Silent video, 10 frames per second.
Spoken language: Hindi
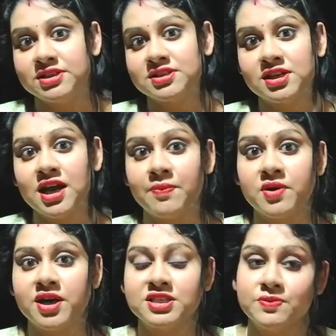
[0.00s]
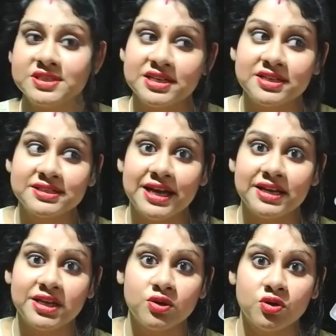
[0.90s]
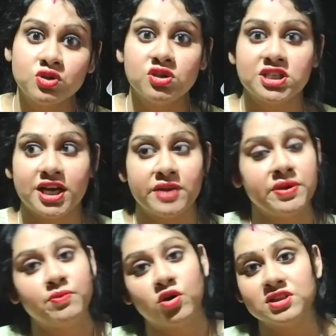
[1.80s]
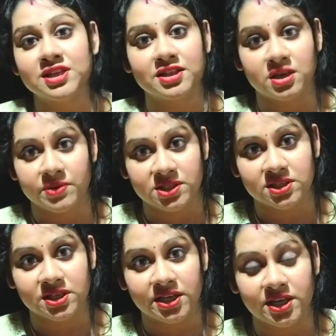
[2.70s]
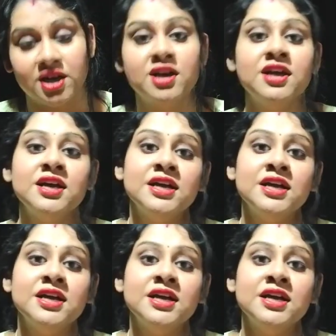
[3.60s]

क्रिस्टल आपका इस मिसअंडरस्टैंडिंग को सुलझाने में बहुत ज़्यादा मदद करेगा